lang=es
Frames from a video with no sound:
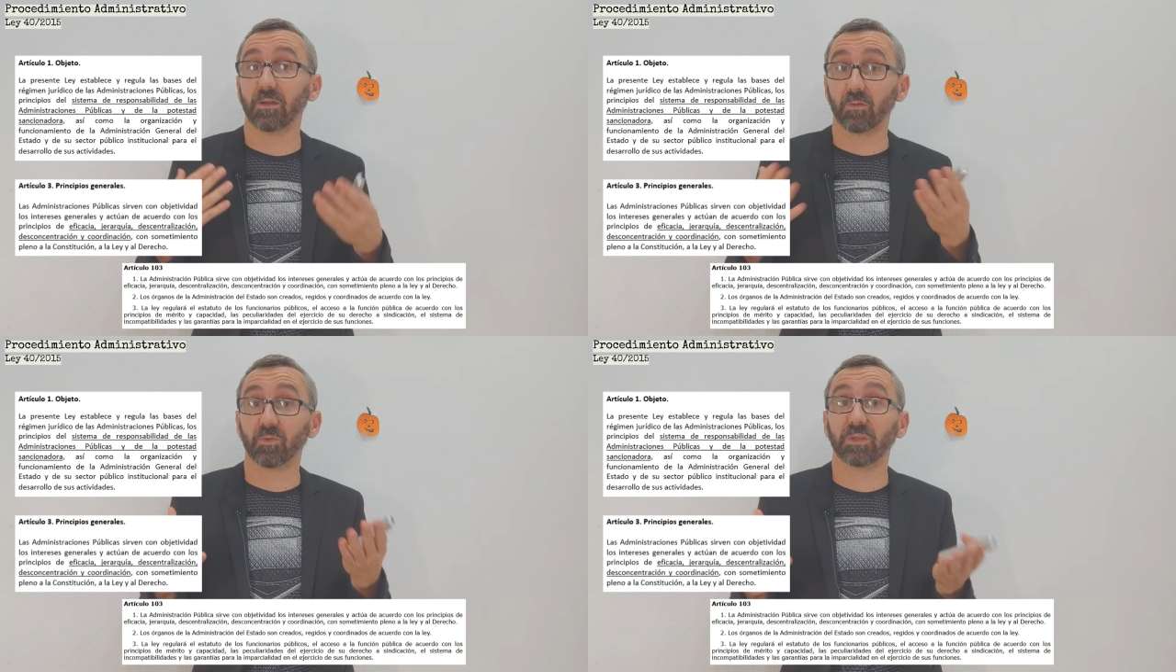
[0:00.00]

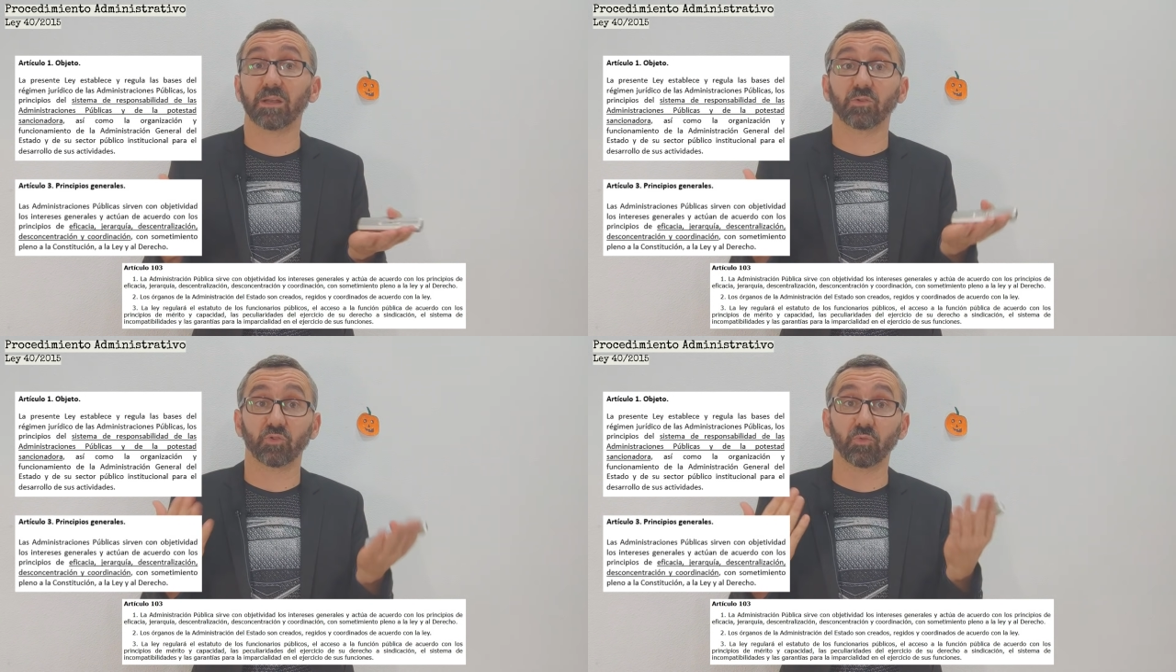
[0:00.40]
y como
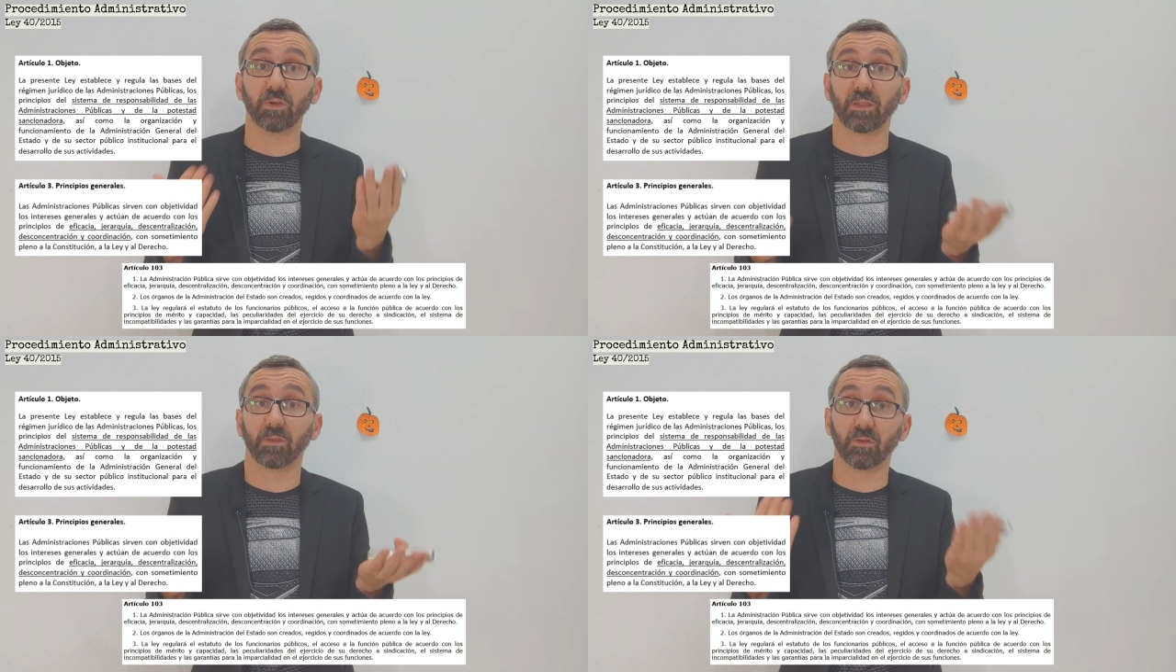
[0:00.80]
tal su
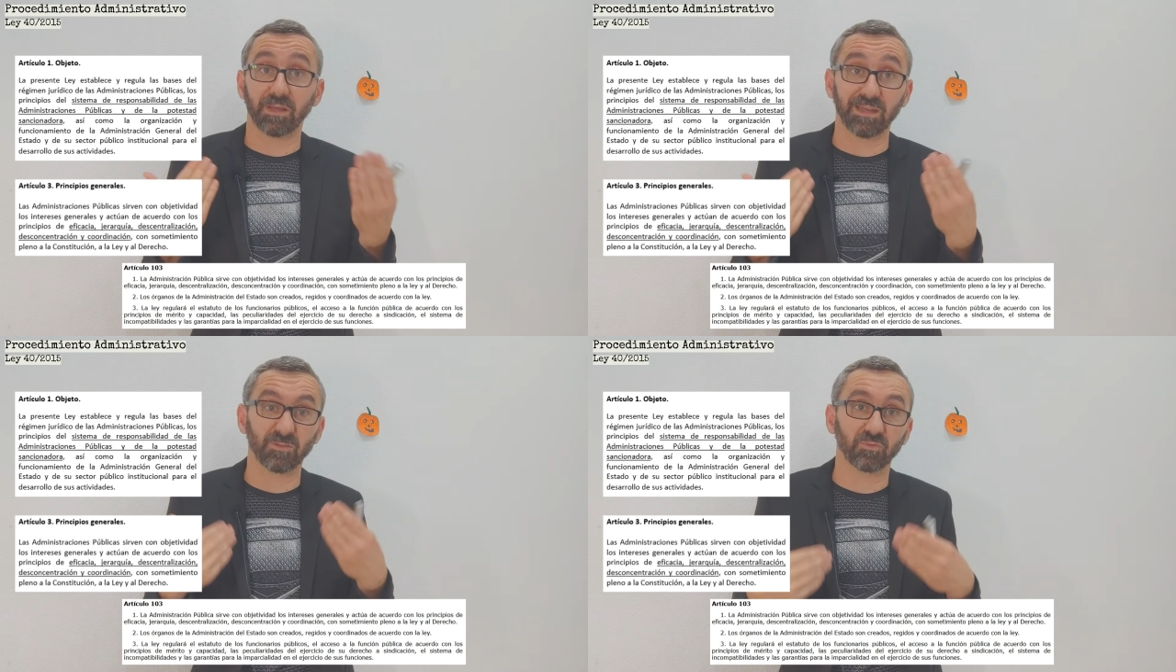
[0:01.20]

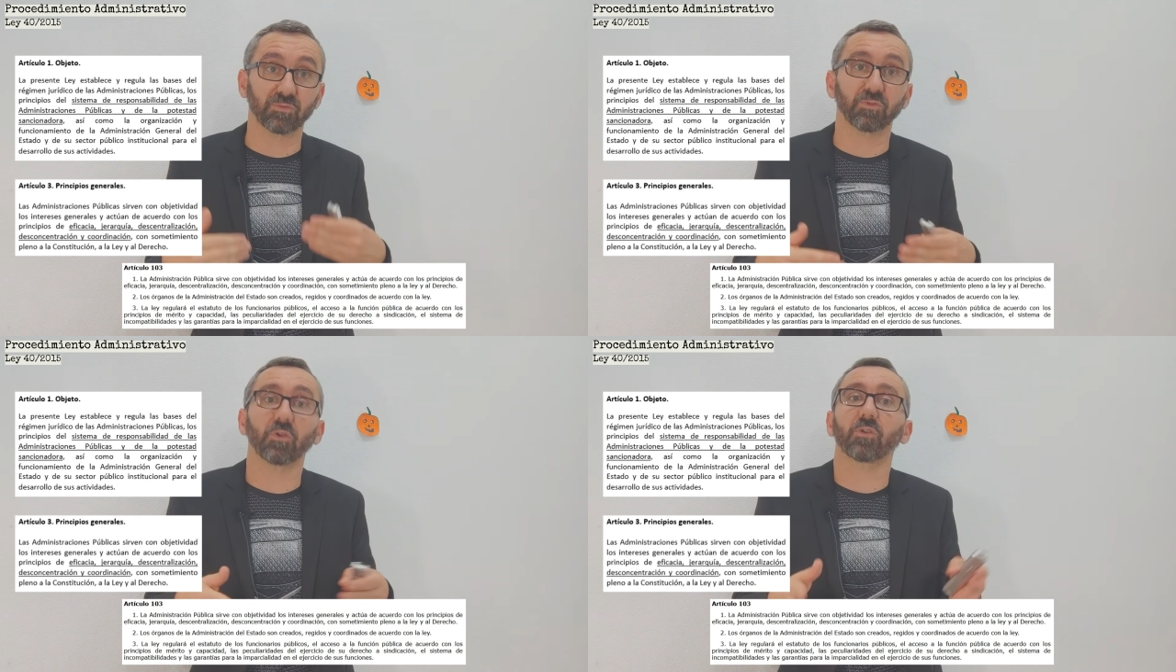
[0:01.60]
creación y
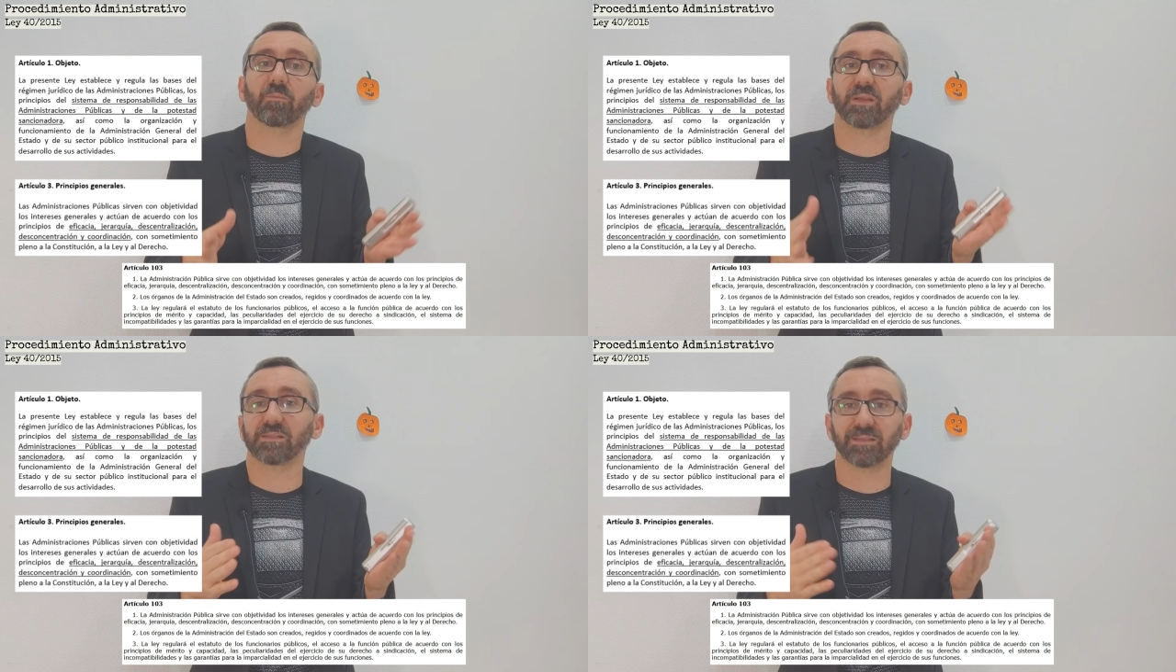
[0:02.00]
sus
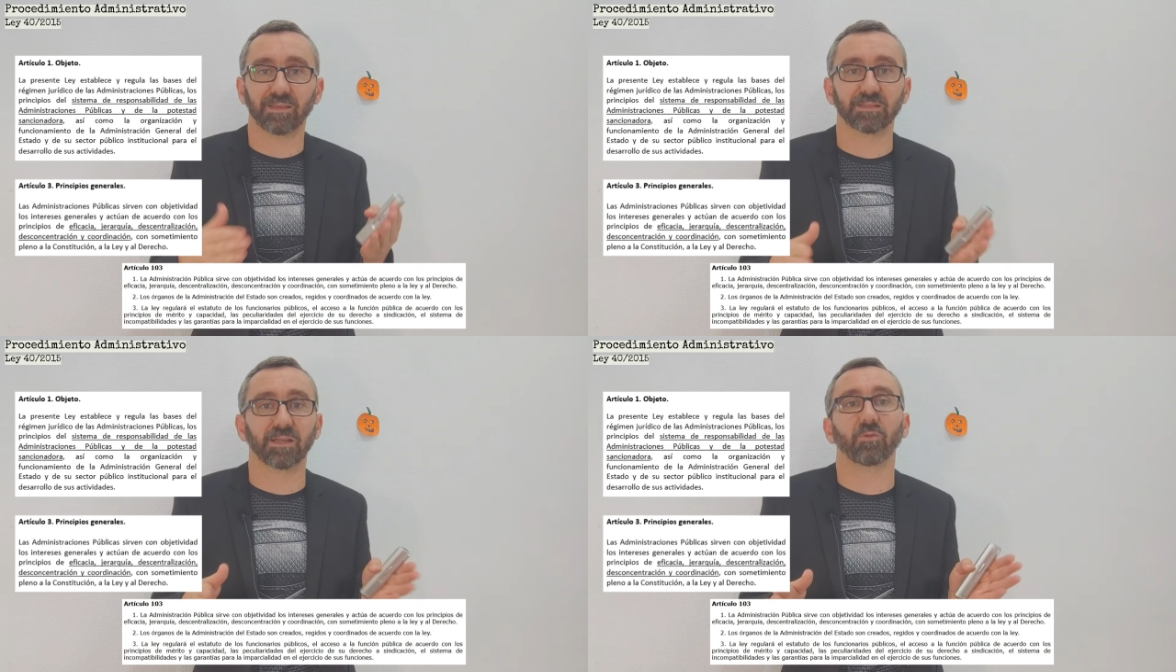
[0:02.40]
normas de
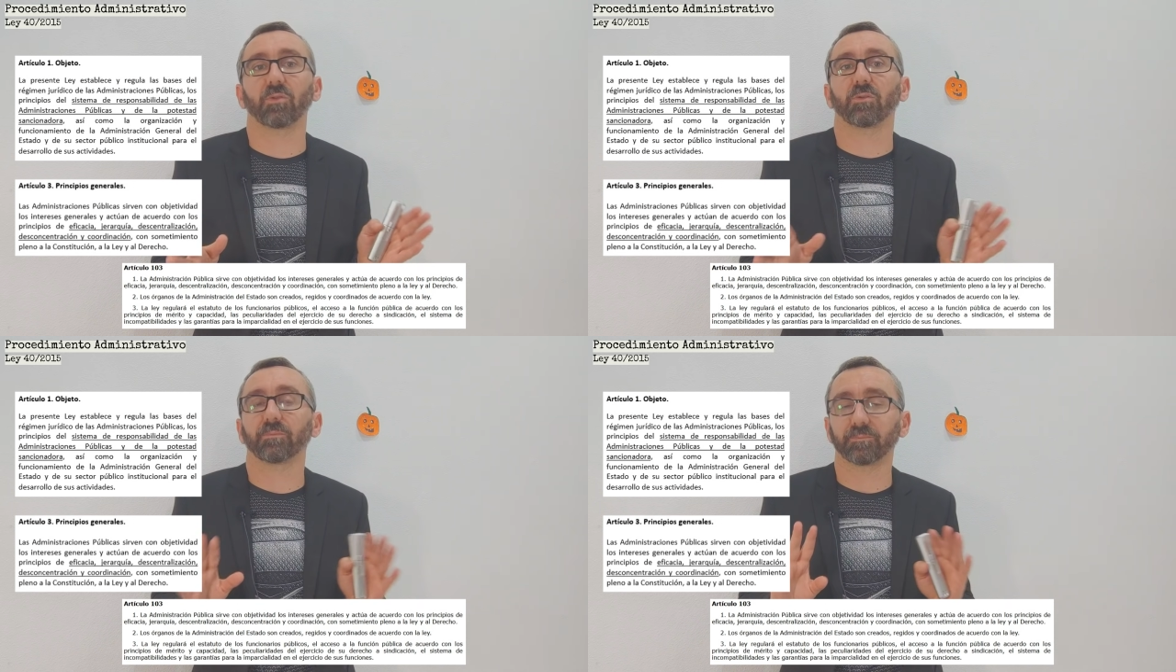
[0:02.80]

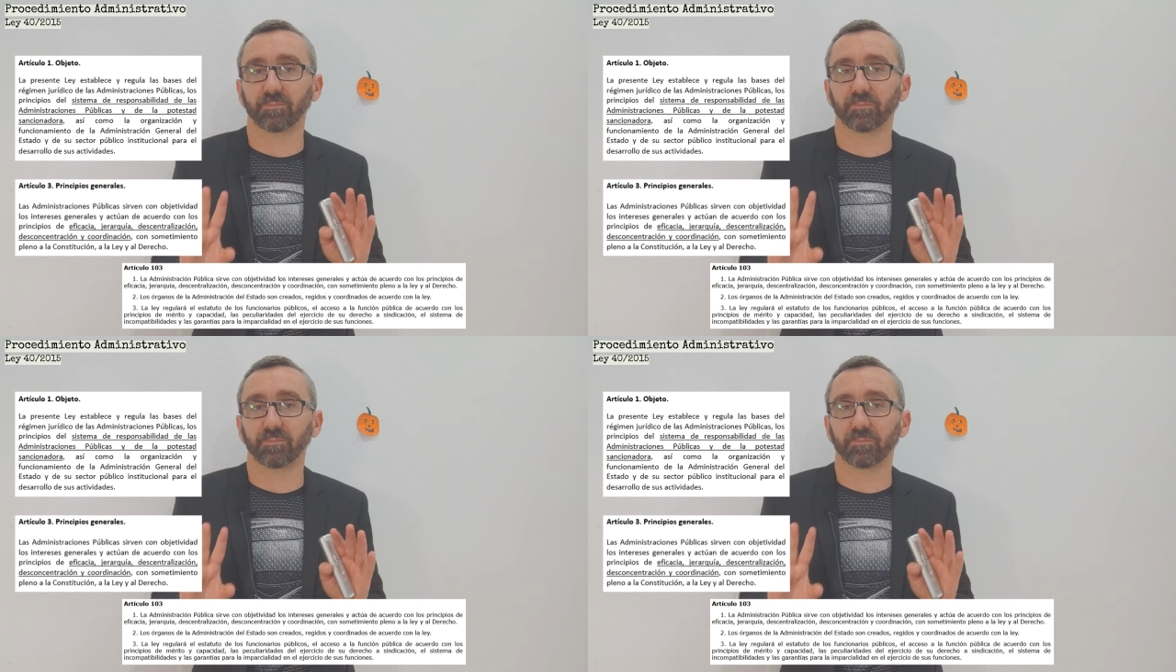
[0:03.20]
desarrollo.